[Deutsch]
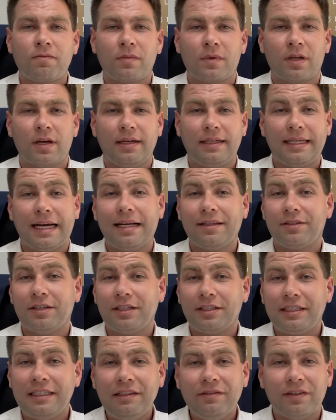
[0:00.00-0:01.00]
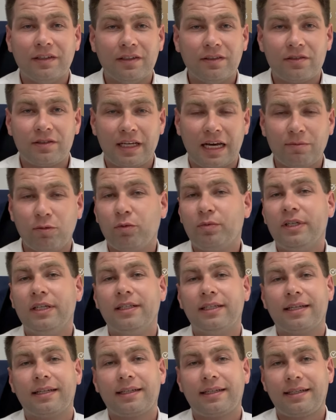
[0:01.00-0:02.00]
Die Alternative ist der
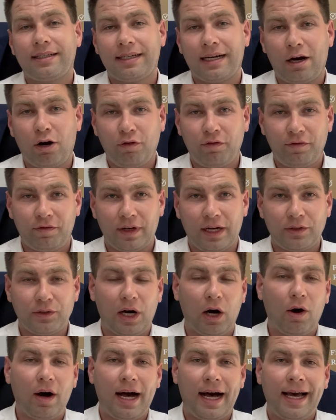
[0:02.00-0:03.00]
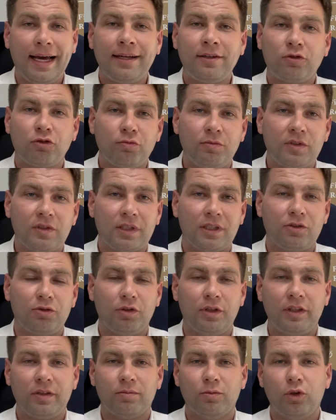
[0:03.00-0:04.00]
Immobilienkauf. Also auch Eigentum ist
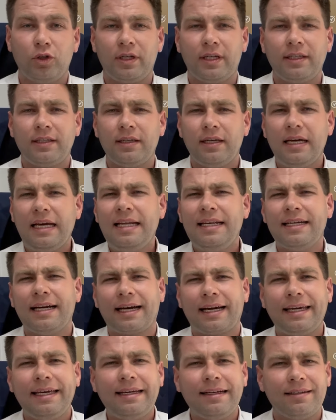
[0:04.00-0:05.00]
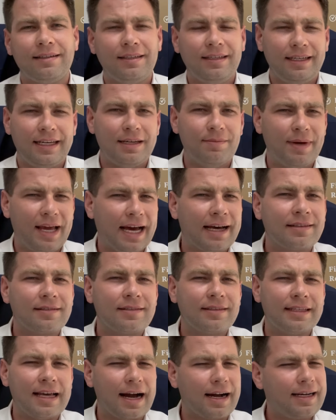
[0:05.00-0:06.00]
natürlich möglich. In der Regel im
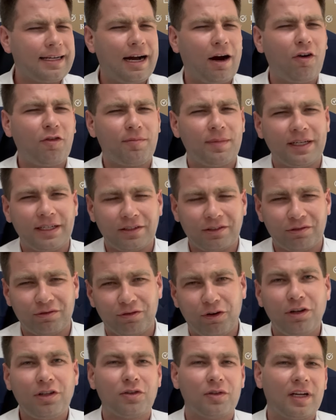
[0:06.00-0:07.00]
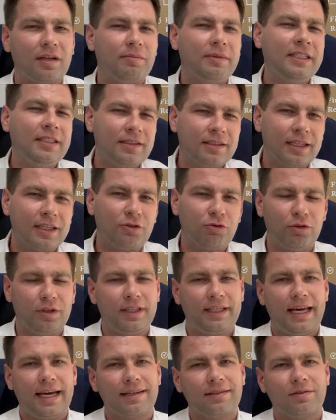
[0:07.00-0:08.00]
ersten Jahr kauft man nicht sofort, sondern mietet
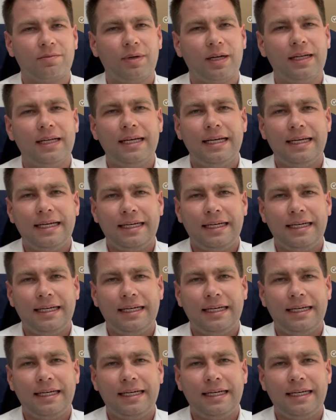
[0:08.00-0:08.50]
natürlich erstmal.